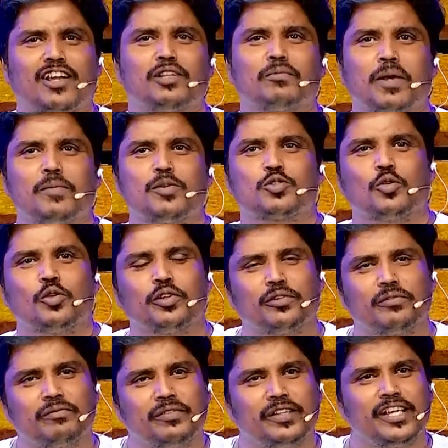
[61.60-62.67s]
வராது பைபிள் சொல்லுது
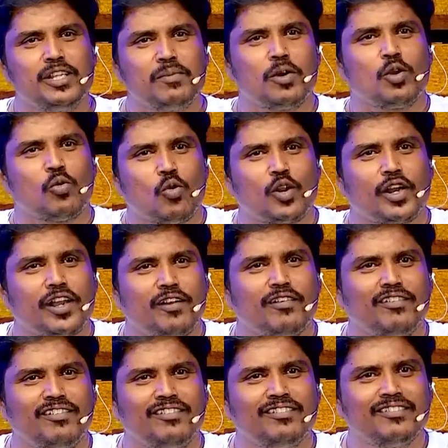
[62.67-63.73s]
நீதிமானுக்கு ஒரு
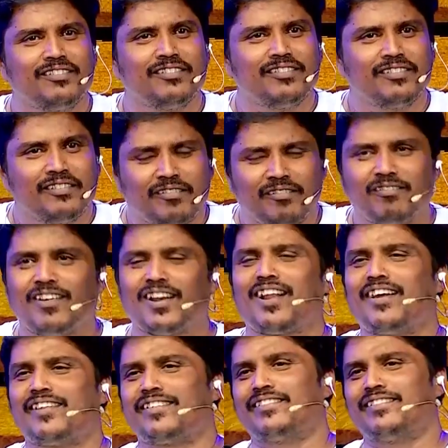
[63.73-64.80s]
கேடும்
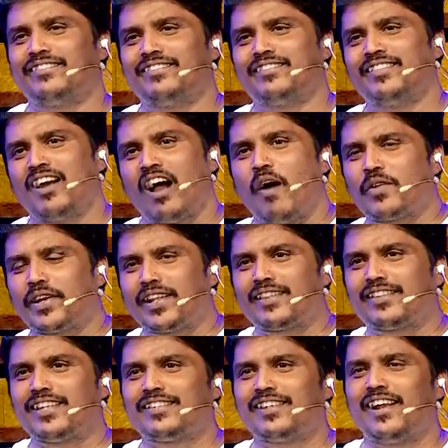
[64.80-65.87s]
வராது அவருடைய
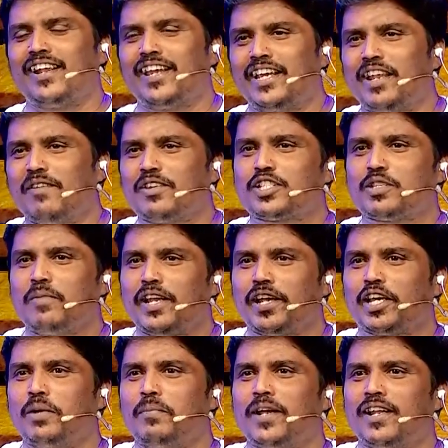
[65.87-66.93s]
ரத்தத்தினாலே இலவசமாய்
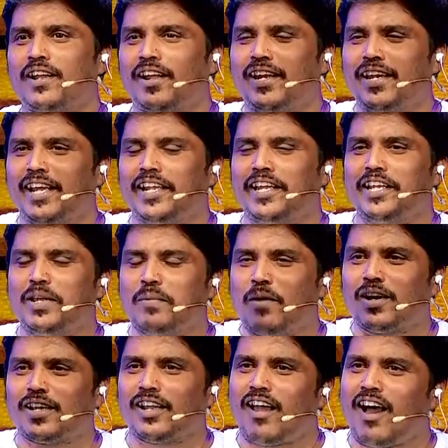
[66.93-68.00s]
கிருபையினாலே நீங்கள்
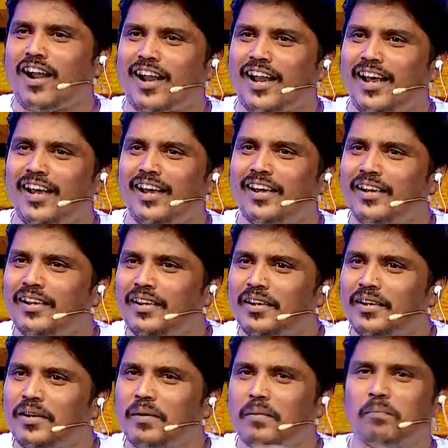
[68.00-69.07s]
நீதிமான்கள்
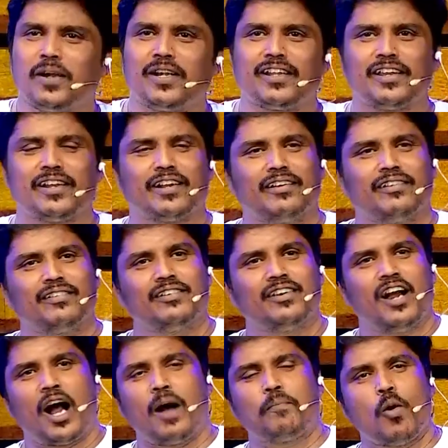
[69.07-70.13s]
ஆக்கப்பட்டீர்கள்
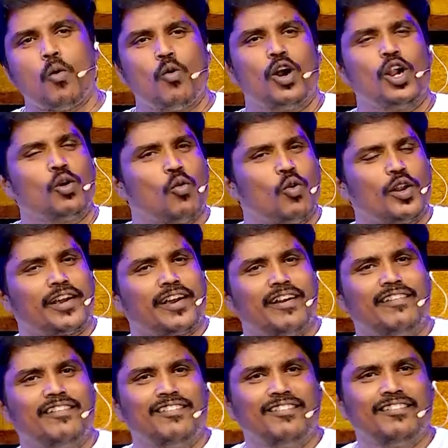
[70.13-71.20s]
அப்போ உங்களுக்கு ஒரு
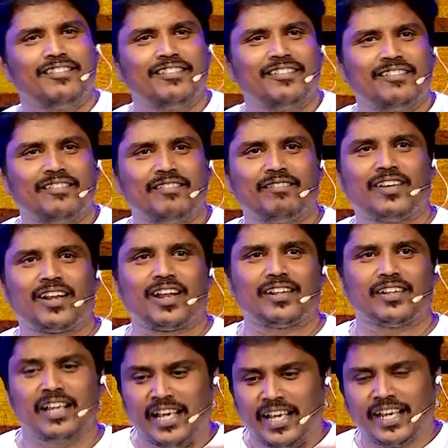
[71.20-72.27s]
கேடும்
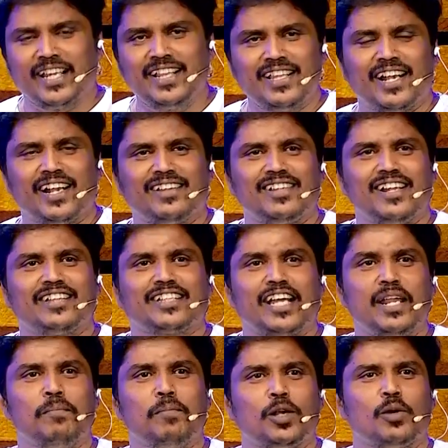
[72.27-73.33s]
வராது இந்த இடத்துல
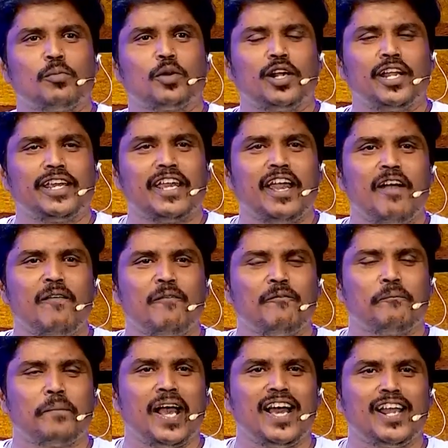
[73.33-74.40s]
தனிப்பட்ட முறையில் ஏன்
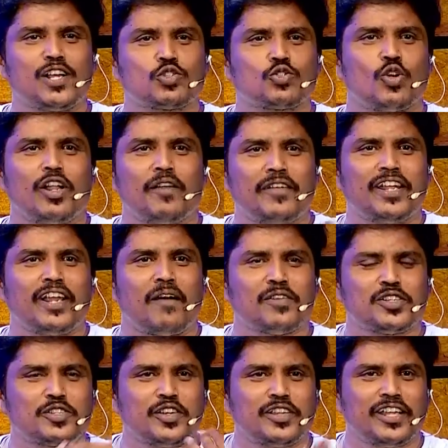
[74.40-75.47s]
பேரை சொல்ல வேண்டிய
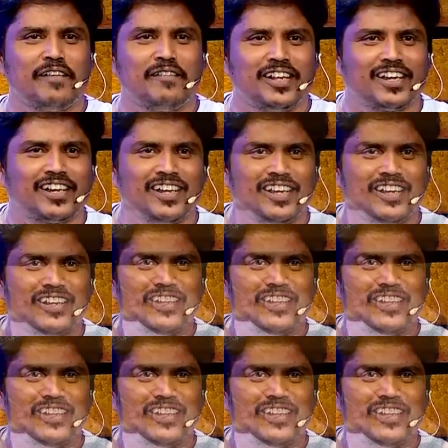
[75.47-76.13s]
அவசியம் தேவனுக்கு